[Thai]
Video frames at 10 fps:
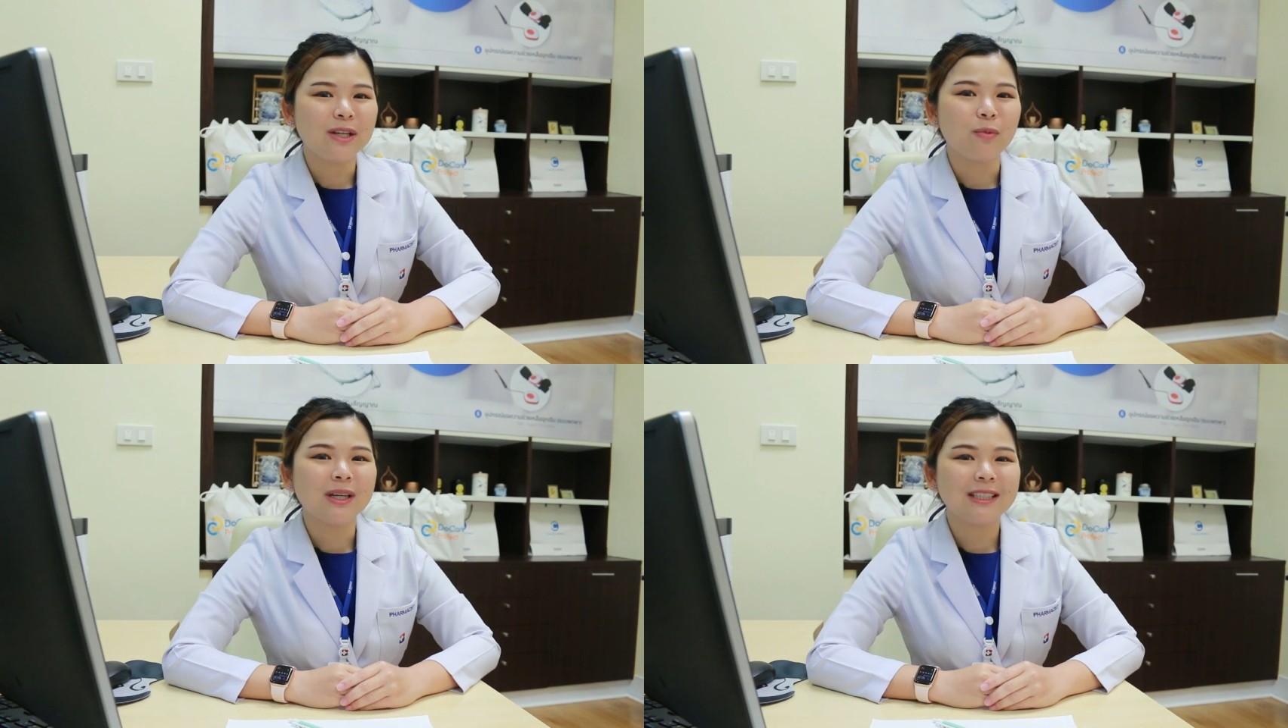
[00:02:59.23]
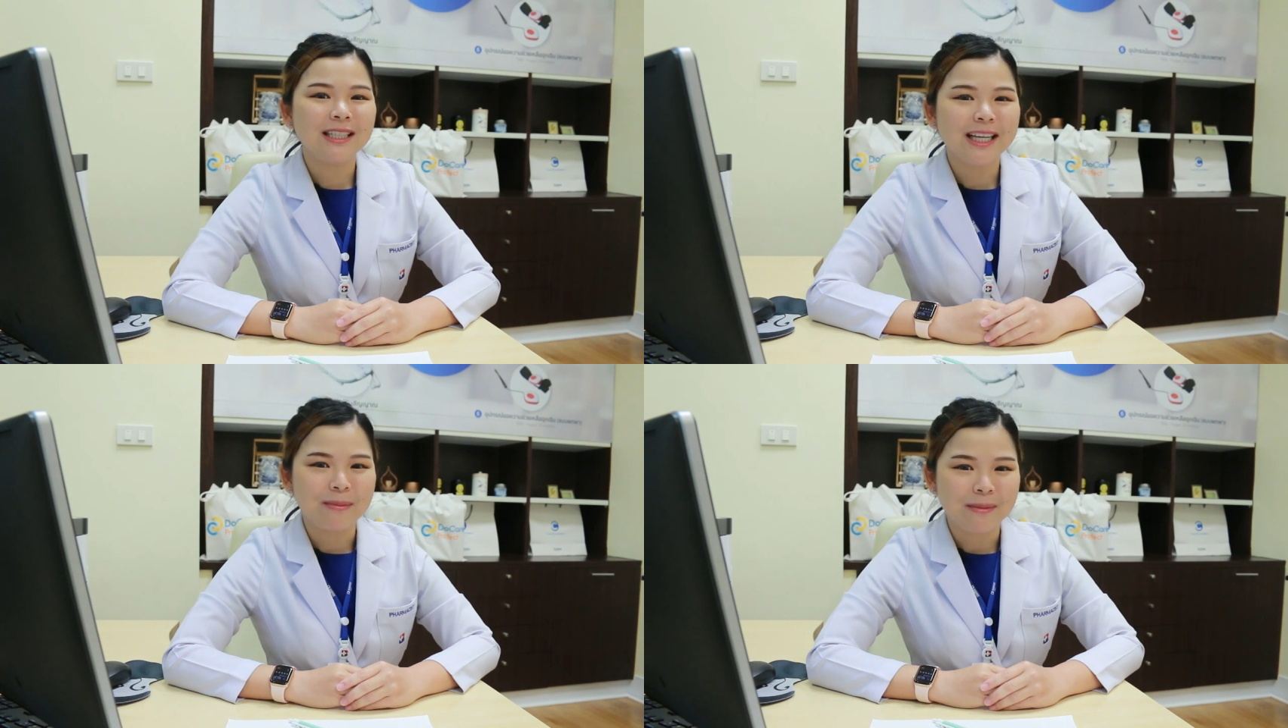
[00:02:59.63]
ฉีดวัคซี
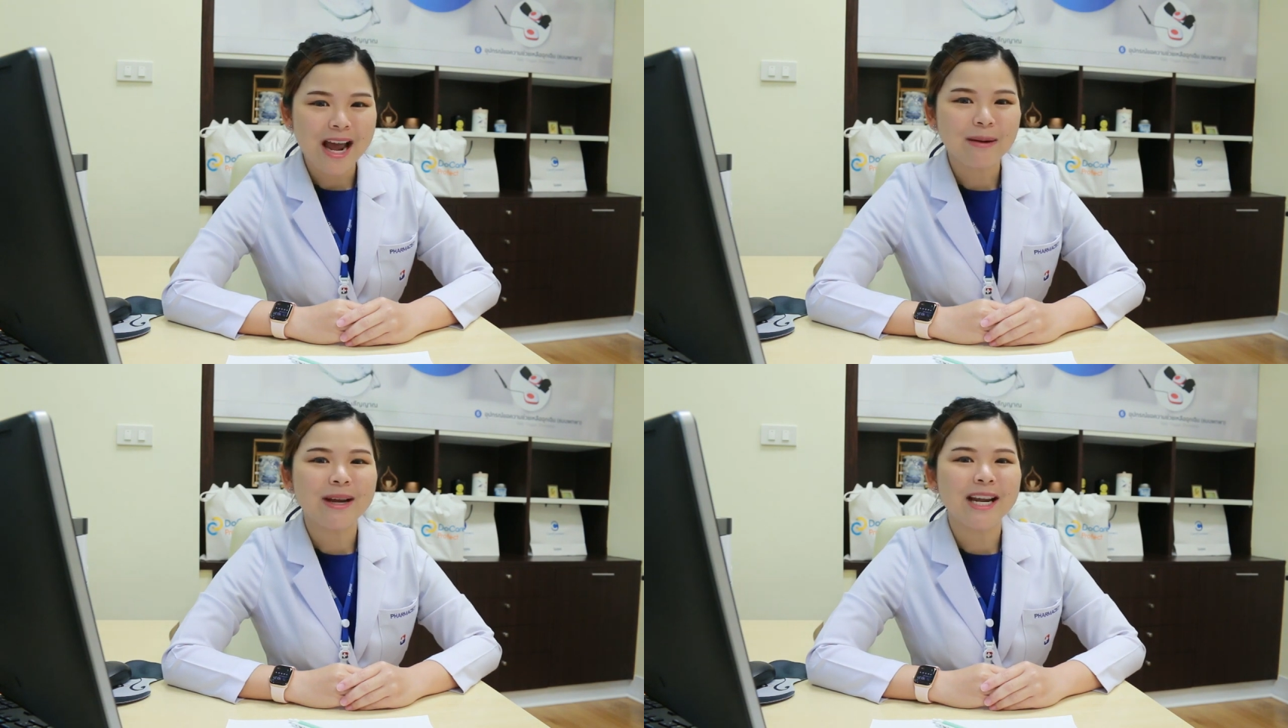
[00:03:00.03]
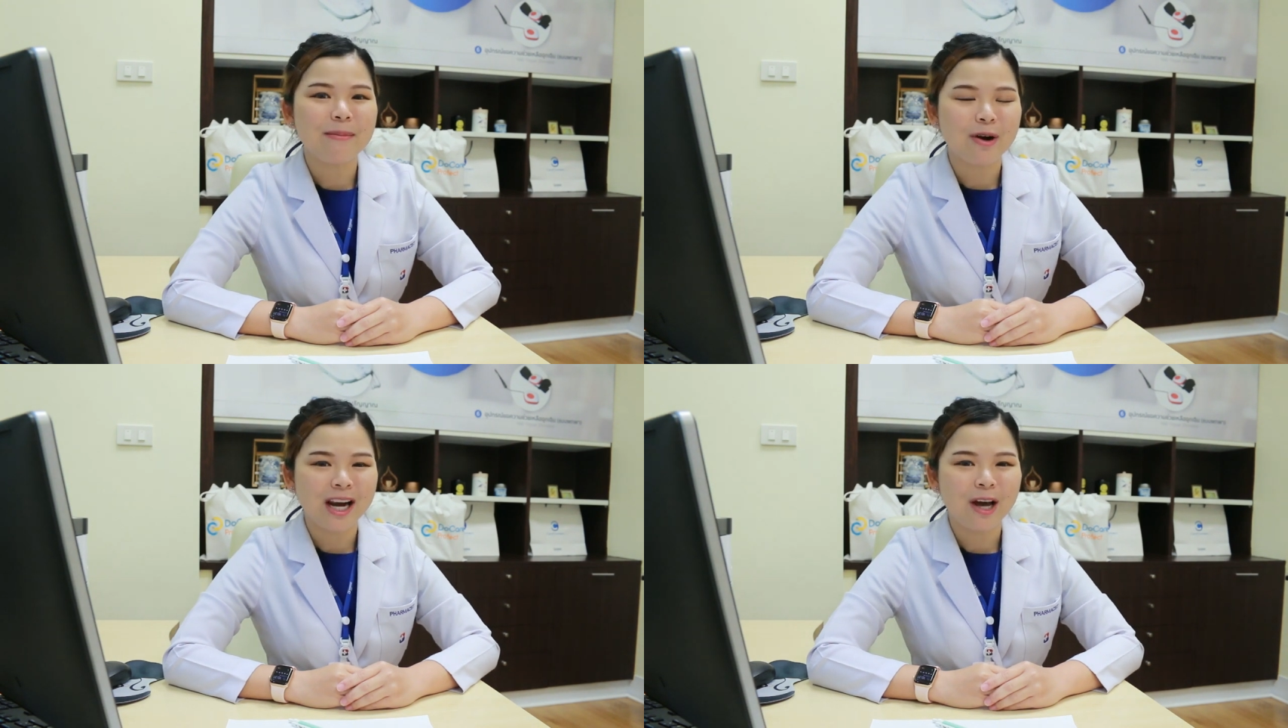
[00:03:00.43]
นเข็มแรกไปเรีย
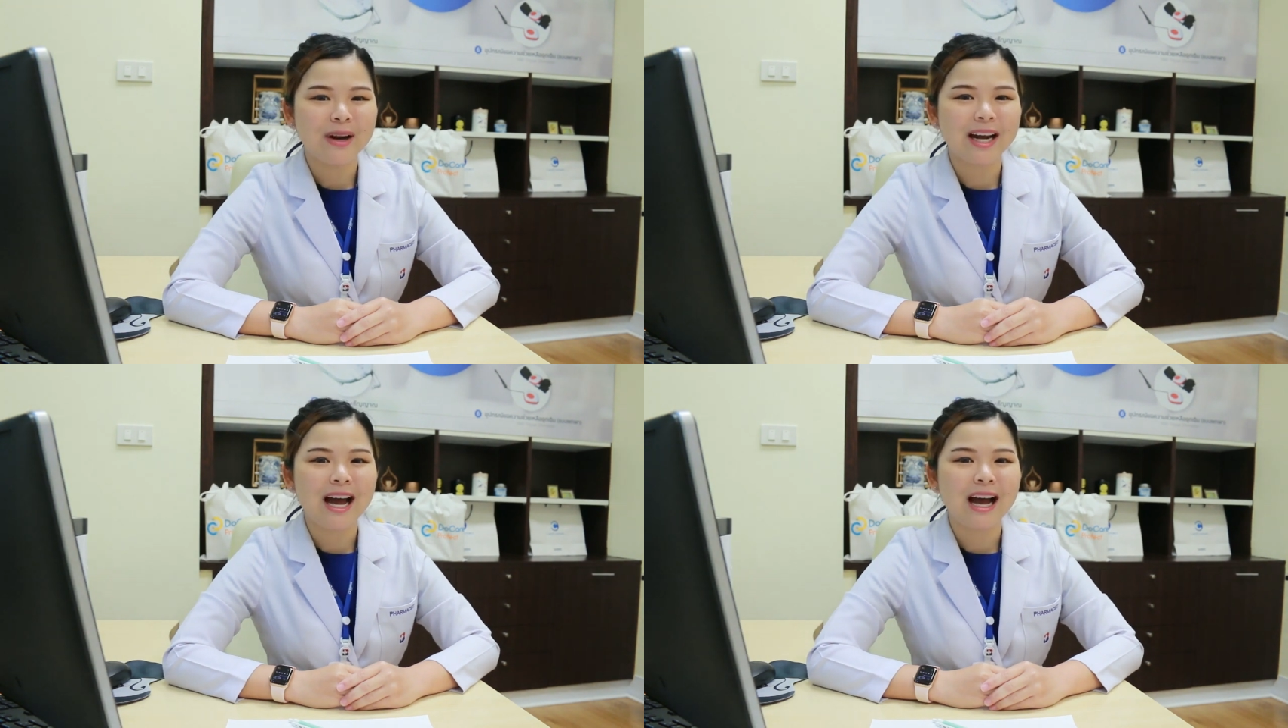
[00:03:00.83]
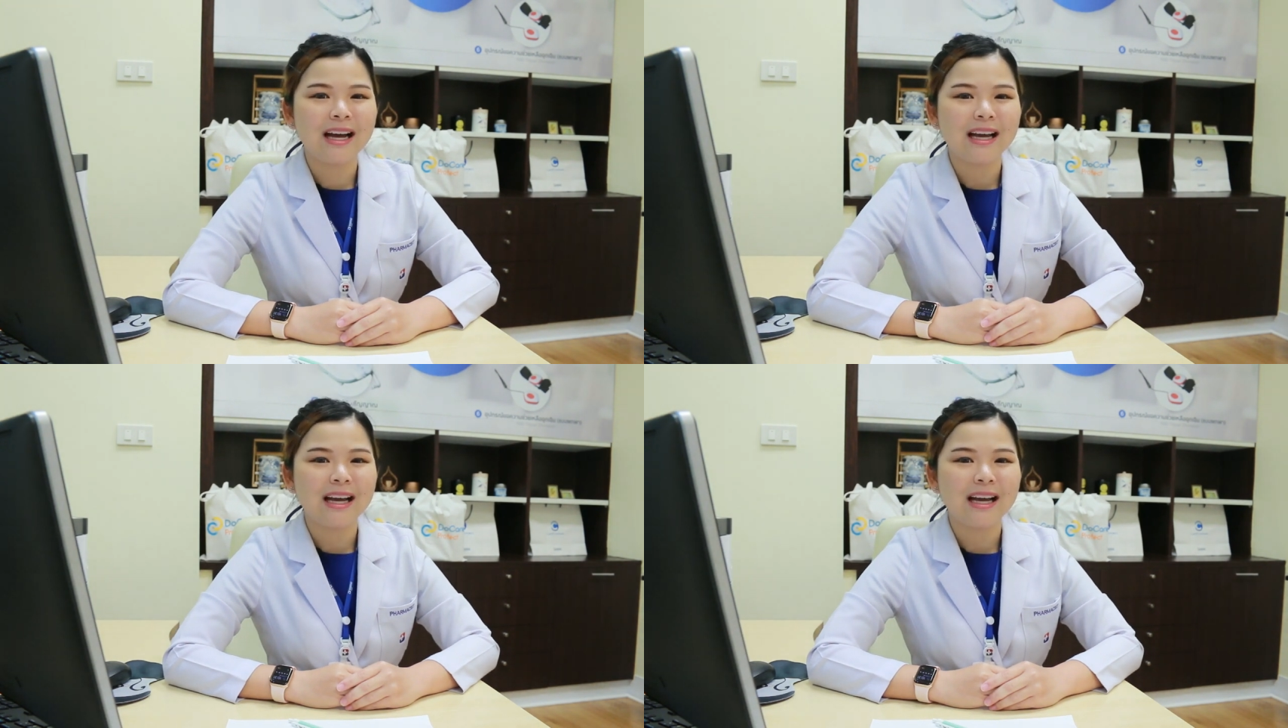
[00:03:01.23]
บร้อยแล้วนะคะ